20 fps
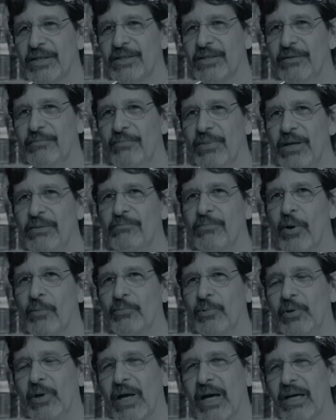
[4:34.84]
assim bem
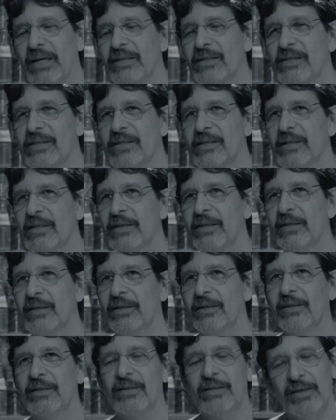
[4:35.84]
populares,
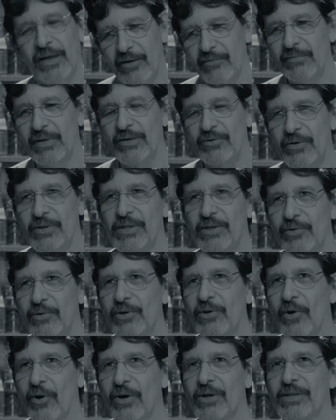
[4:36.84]
que é uma coisa
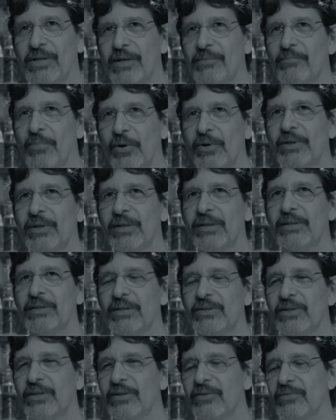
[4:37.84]
curiosa, é importante a
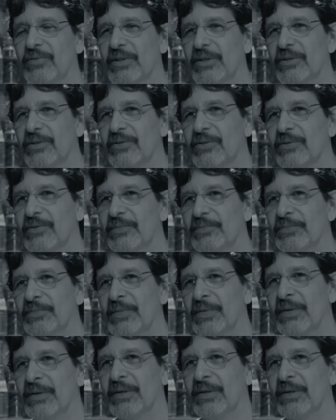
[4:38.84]
gente fez.